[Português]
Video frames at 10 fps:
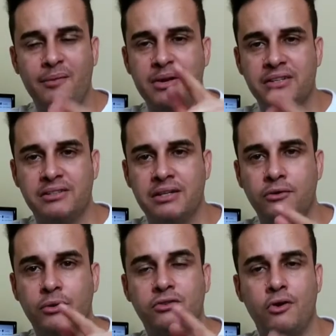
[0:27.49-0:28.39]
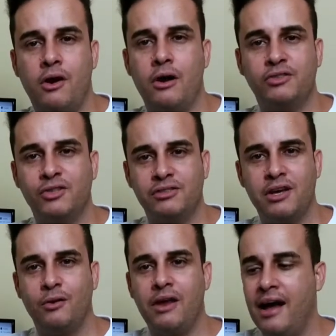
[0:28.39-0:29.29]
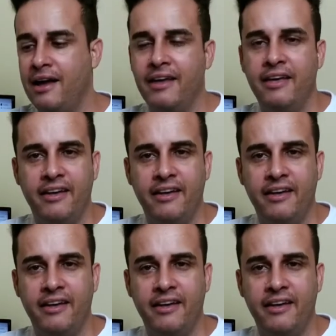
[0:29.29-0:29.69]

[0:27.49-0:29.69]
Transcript: pensando em trocar o seu celular,